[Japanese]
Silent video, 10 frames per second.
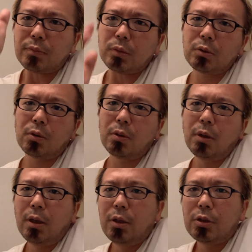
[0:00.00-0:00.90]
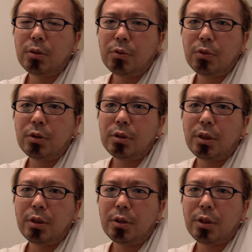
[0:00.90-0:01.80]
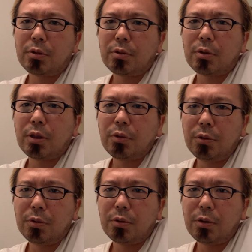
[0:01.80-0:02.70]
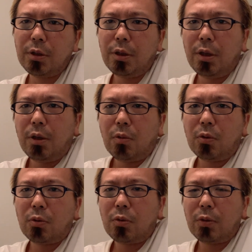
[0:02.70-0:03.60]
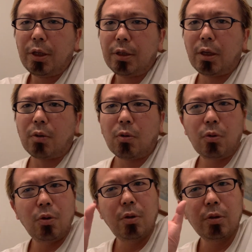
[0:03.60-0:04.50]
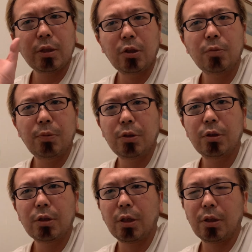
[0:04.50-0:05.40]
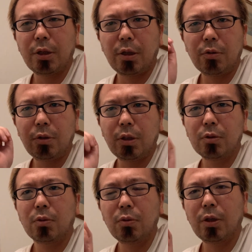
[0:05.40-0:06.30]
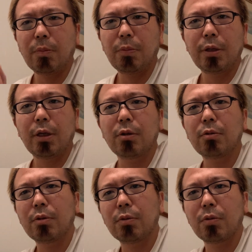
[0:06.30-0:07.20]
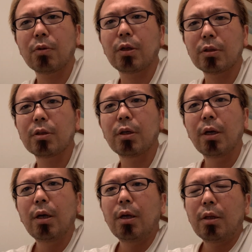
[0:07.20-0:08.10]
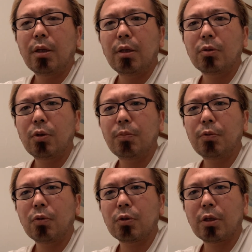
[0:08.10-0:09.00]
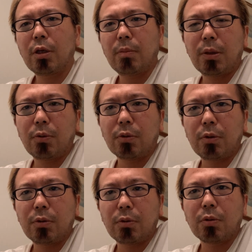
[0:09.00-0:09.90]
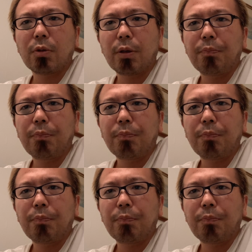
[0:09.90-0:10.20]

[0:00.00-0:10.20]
の自分の人生生きていくっていうねことの何かこの30分1時間で役に立つことをやっぱりやるっていうことだしでそれをプロとして頑張ろうっていうことで